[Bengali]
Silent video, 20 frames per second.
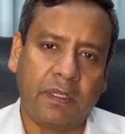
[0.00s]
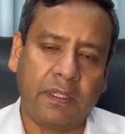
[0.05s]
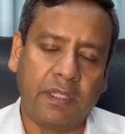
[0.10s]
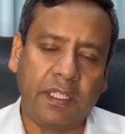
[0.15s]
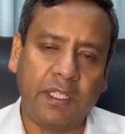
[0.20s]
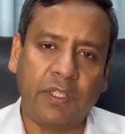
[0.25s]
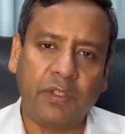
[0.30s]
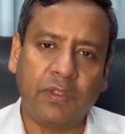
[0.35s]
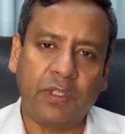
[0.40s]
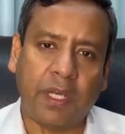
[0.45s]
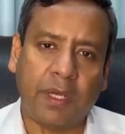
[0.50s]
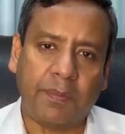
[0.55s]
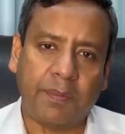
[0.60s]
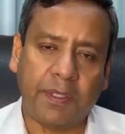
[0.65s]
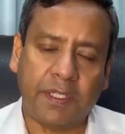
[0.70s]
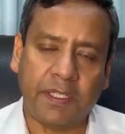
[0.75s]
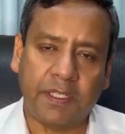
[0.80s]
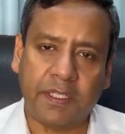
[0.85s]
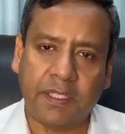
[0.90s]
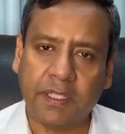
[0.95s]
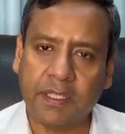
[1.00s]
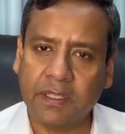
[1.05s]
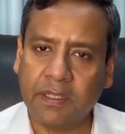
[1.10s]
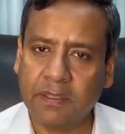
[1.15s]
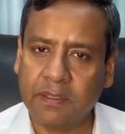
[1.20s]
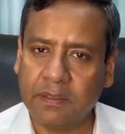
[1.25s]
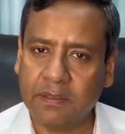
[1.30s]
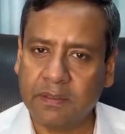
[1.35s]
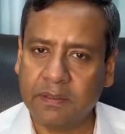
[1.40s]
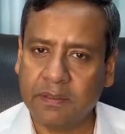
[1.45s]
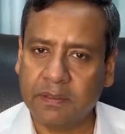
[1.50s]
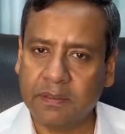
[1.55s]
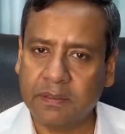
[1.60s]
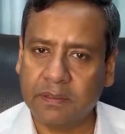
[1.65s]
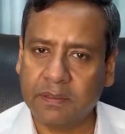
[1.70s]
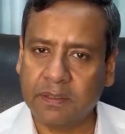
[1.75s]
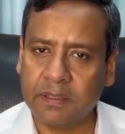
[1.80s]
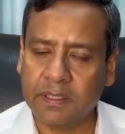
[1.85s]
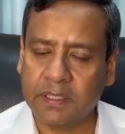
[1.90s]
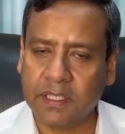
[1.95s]
দ্বিতীয় ধাপে এসে
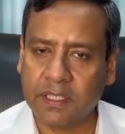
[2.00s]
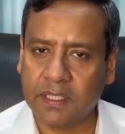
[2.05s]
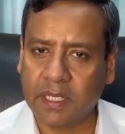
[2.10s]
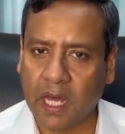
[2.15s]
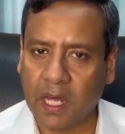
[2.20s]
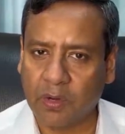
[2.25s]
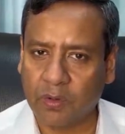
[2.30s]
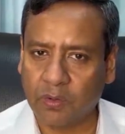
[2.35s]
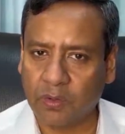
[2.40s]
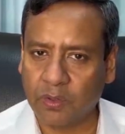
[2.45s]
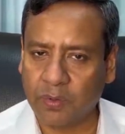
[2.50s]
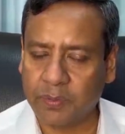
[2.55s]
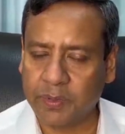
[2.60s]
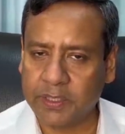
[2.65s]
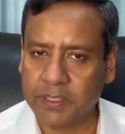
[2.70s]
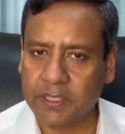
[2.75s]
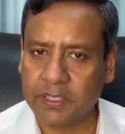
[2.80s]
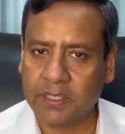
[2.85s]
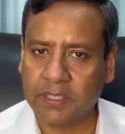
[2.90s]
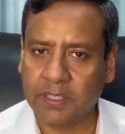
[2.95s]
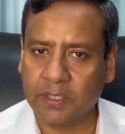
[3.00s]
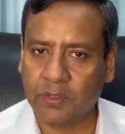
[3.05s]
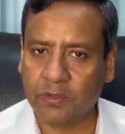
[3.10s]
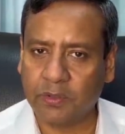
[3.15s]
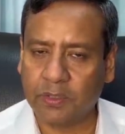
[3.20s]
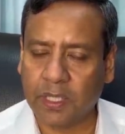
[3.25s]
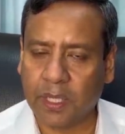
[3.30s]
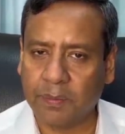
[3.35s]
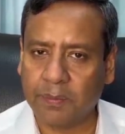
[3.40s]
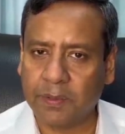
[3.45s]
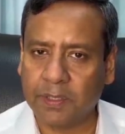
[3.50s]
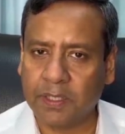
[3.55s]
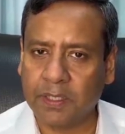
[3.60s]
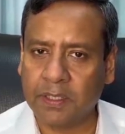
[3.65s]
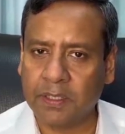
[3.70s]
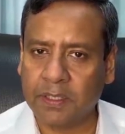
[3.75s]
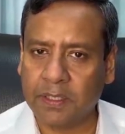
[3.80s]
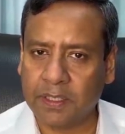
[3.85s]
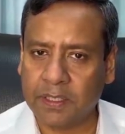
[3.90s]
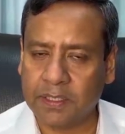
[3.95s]
সেটা আরও কমেছে তৃতীয় ধাপে
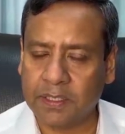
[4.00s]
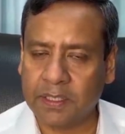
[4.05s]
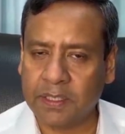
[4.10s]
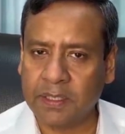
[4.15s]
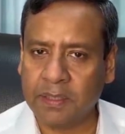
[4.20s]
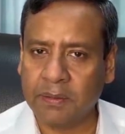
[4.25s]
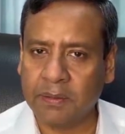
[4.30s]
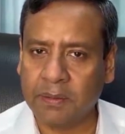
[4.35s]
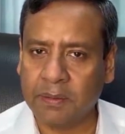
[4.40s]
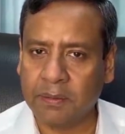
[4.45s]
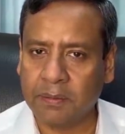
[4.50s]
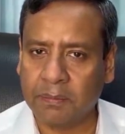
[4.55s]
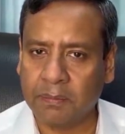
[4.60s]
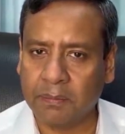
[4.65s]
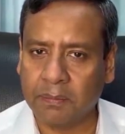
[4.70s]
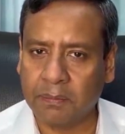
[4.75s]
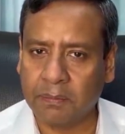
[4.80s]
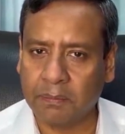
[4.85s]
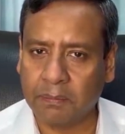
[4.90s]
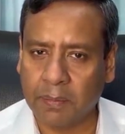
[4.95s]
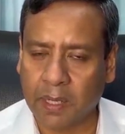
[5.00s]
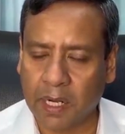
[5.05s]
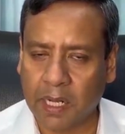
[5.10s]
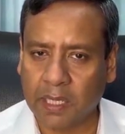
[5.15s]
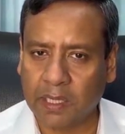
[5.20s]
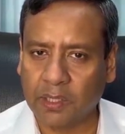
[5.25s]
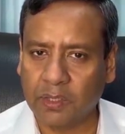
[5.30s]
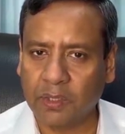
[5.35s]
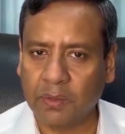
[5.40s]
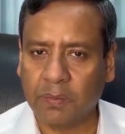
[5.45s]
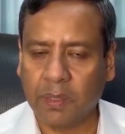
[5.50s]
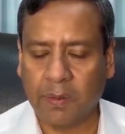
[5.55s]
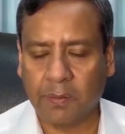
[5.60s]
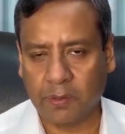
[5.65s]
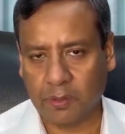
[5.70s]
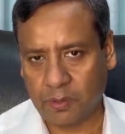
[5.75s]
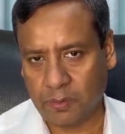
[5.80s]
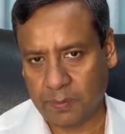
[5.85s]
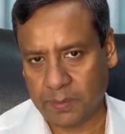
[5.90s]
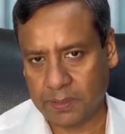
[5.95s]
এসে মারাত্মকভাবে
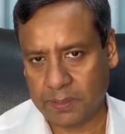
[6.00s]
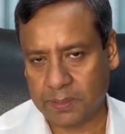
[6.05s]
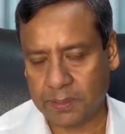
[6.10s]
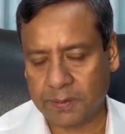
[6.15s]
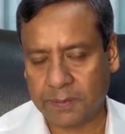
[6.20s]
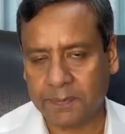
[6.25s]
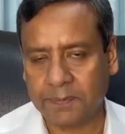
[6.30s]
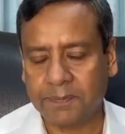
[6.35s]
কমেছে